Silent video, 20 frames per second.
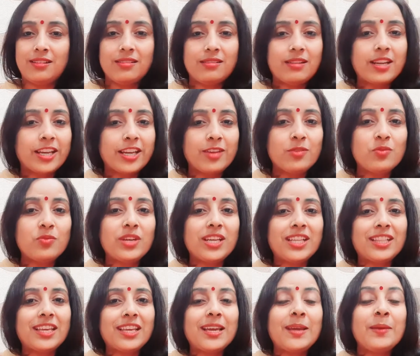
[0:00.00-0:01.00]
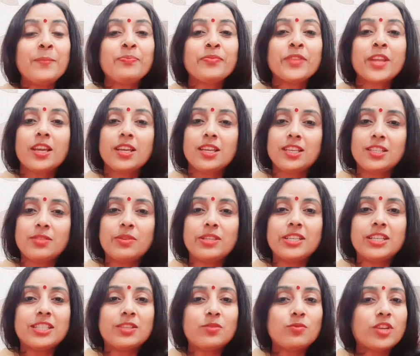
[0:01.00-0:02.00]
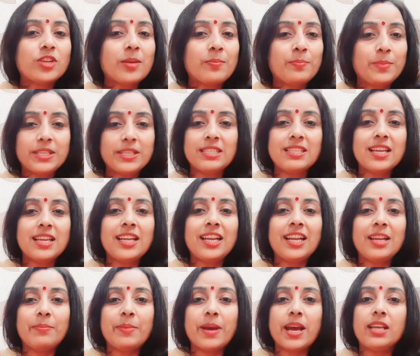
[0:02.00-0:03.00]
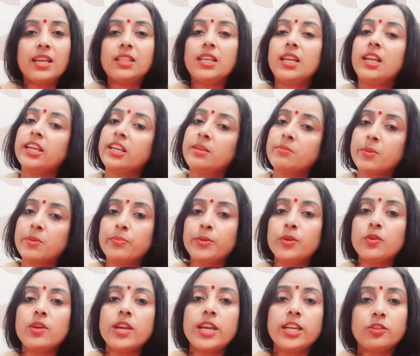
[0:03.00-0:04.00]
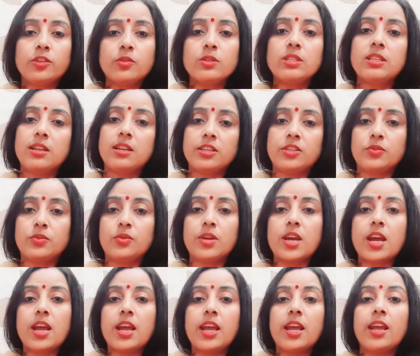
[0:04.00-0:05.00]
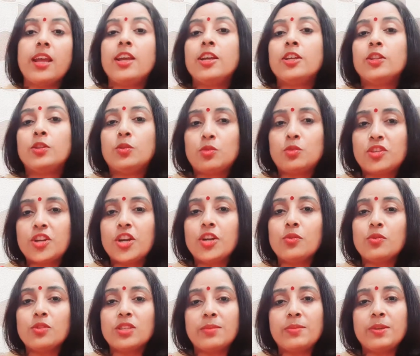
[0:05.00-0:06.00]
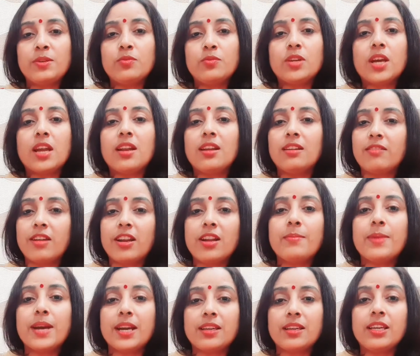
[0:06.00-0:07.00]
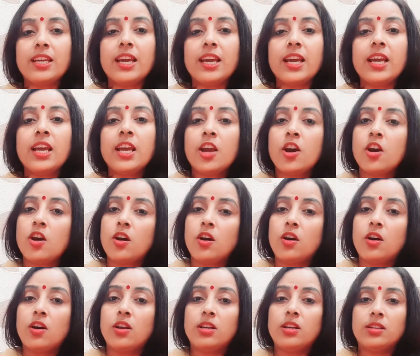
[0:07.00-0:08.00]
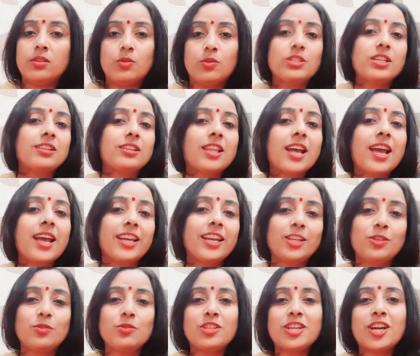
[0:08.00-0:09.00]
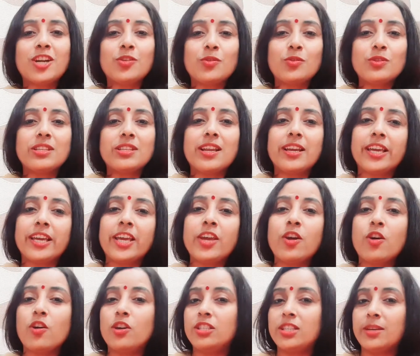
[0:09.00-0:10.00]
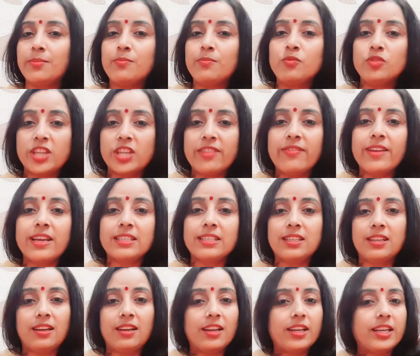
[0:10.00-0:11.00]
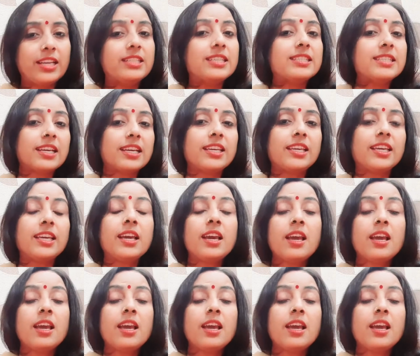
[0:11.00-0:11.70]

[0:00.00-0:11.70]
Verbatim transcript: लगे हुए थे इस वजह से उनका पिक्स नहीं ले पाए थे लेकिन मम्मी को एक डोज़ लग चुका है दूसरा डोज़ अभी उनका लगवाना बाकी है और हो सकता है कि दूसरा डोज़ लगे और जब मुझे वैक्सीन लगे जैसा कि